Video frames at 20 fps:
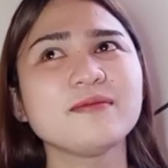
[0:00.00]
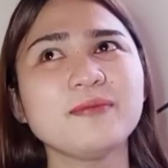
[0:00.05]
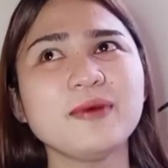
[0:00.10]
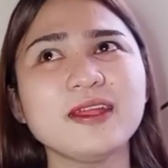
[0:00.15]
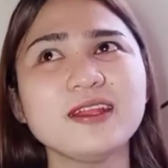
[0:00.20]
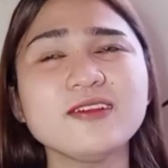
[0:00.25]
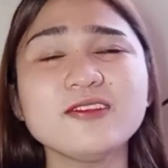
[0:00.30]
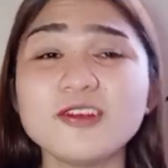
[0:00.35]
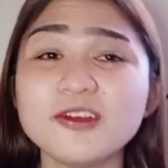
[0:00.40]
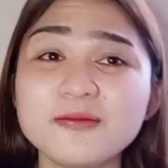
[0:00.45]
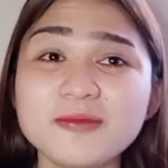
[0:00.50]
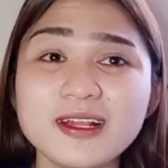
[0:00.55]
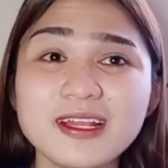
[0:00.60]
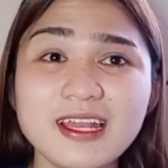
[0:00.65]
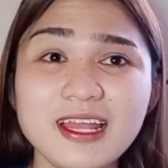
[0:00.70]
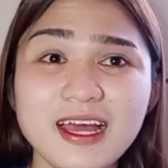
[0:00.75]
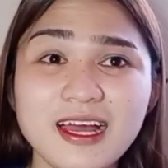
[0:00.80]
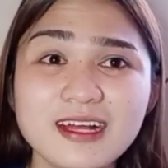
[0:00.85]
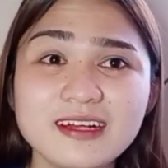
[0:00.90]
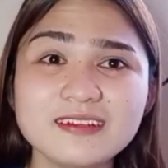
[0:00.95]
Parang normal
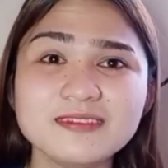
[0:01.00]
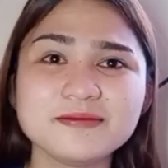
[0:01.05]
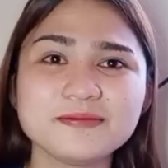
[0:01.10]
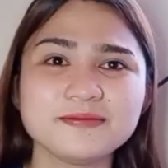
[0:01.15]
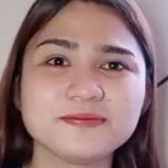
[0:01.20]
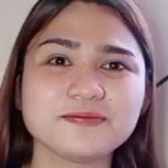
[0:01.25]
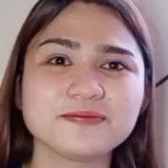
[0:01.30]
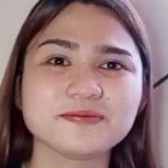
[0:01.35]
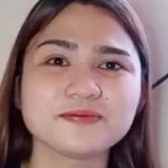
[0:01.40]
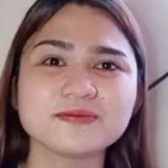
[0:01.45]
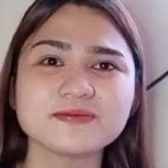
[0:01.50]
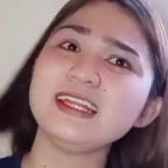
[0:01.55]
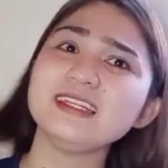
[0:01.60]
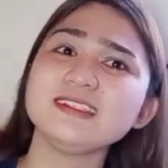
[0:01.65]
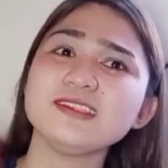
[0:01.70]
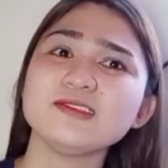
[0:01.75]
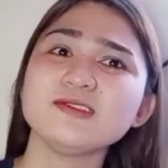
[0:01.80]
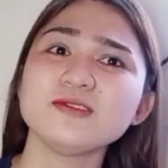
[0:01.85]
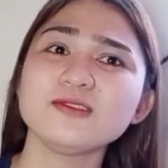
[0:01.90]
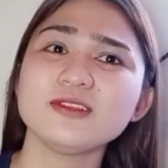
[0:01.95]
lang.
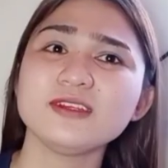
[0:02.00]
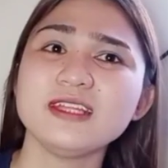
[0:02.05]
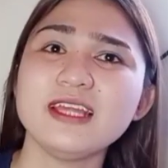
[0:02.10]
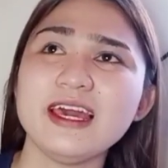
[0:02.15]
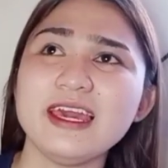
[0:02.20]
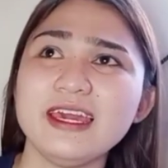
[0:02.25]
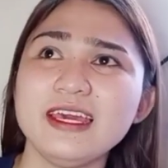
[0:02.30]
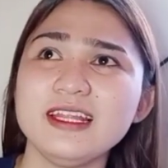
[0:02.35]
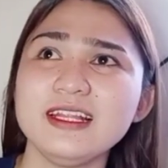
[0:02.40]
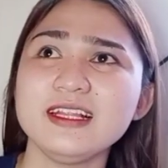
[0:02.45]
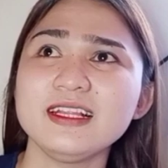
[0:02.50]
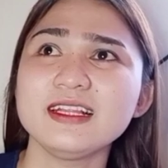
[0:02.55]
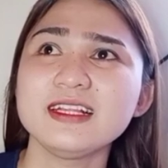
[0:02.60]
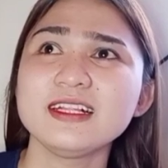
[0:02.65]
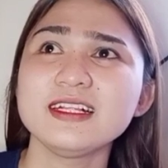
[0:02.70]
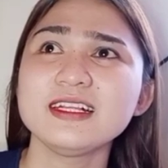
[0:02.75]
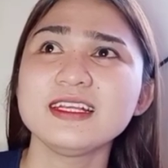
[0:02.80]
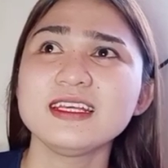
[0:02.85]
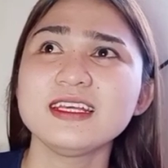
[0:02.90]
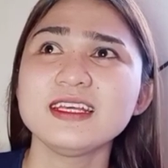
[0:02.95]
Siguro dahil
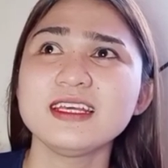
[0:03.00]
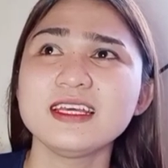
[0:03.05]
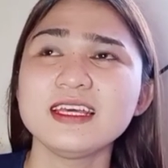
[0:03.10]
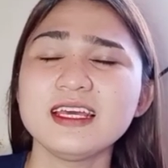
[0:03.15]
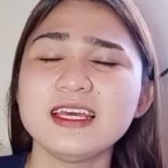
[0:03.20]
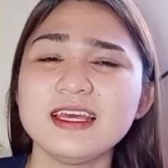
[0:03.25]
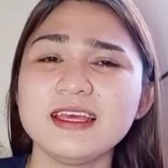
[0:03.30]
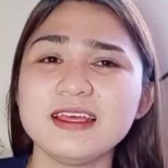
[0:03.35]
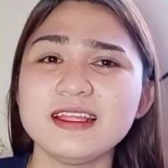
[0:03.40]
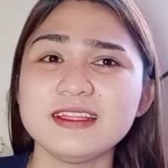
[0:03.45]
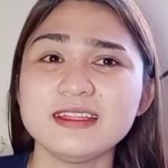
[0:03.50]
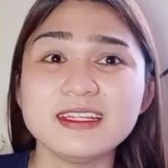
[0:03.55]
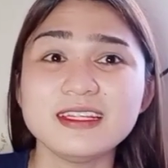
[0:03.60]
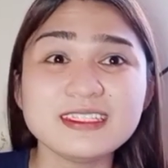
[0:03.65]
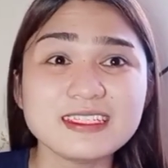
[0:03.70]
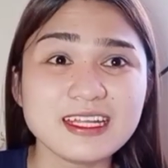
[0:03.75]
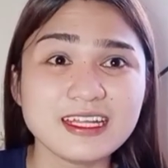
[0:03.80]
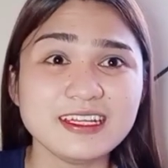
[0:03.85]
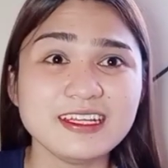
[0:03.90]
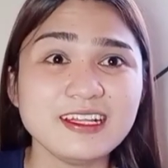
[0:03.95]

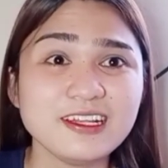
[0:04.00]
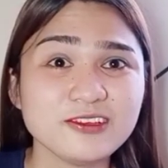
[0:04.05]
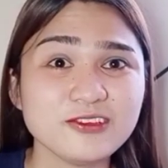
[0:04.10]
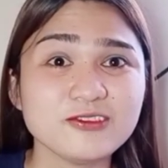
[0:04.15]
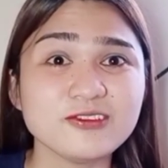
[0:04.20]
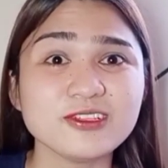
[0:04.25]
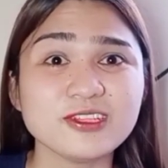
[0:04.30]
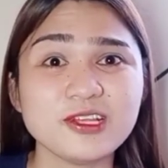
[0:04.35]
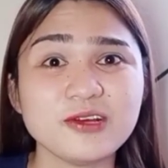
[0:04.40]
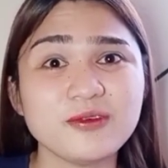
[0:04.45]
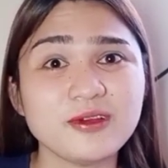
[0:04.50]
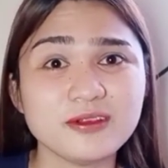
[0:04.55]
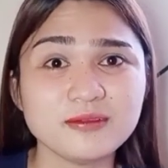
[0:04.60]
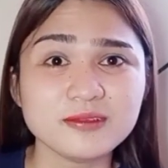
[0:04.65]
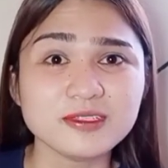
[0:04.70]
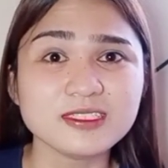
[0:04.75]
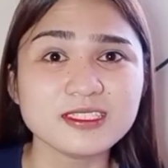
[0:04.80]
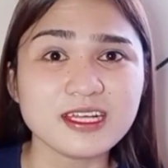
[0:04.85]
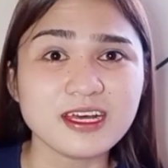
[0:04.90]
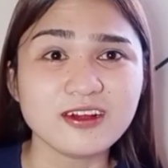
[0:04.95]
nasanay lang yung katawan
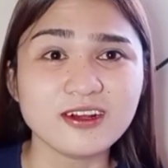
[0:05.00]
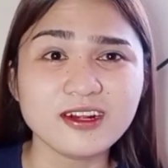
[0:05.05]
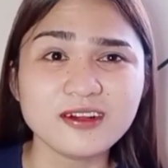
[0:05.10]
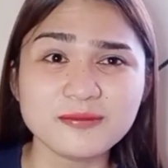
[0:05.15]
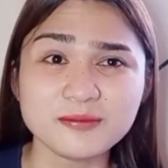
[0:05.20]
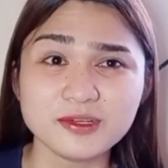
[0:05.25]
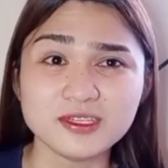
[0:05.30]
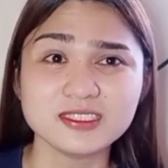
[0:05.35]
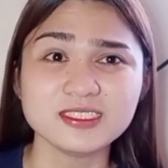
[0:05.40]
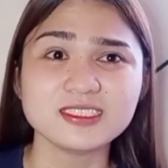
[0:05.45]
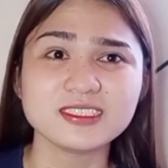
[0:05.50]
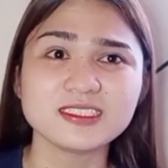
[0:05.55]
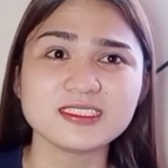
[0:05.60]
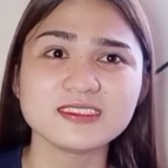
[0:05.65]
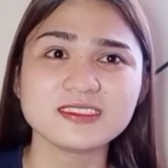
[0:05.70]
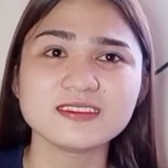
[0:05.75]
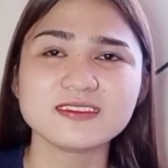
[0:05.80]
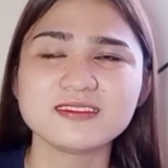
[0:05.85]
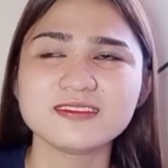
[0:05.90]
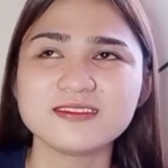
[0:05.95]
mo sa hormones.
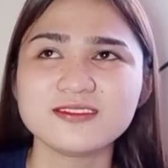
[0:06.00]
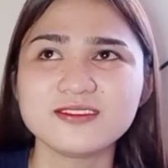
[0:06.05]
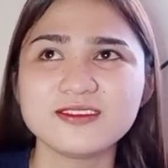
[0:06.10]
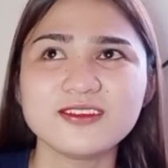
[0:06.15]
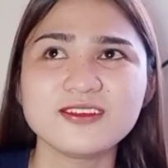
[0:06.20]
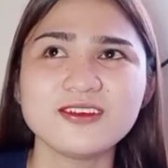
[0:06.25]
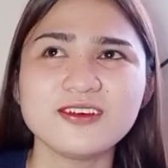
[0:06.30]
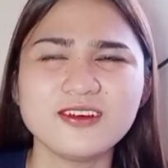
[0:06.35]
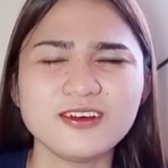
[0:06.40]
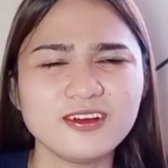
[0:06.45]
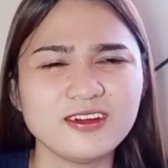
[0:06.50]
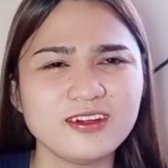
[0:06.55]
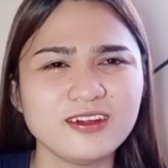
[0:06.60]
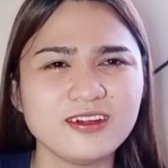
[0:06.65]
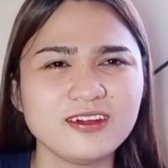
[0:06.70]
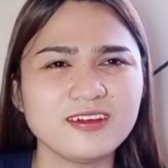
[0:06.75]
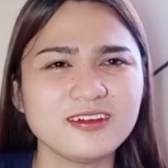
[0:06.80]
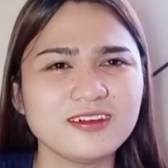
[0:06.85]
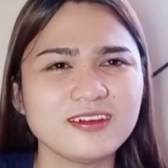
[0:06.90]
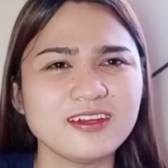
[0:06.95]
Or,
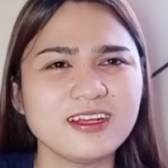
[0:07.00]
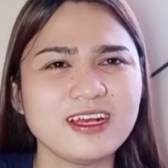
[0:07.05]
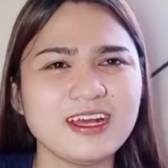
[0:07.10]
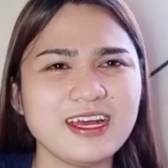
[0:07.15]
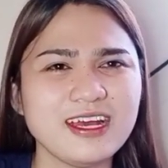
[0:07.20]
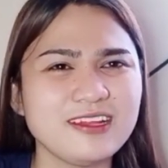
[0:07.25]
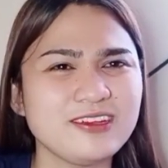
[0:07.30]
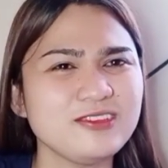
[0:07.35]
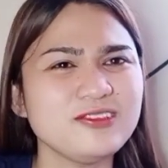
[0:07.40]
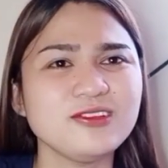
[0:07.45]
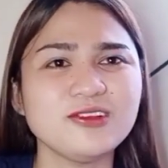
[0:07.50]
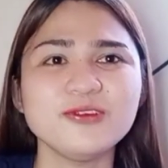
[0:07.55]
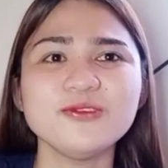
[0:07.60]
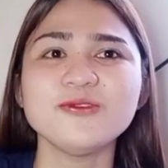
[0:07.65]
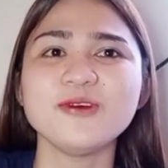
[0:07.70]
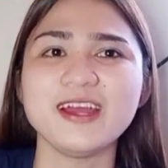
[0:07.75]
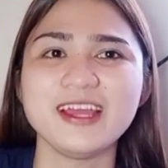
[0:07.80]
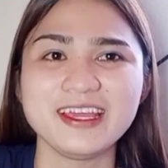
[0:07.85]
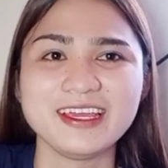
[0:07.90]
I don't know what.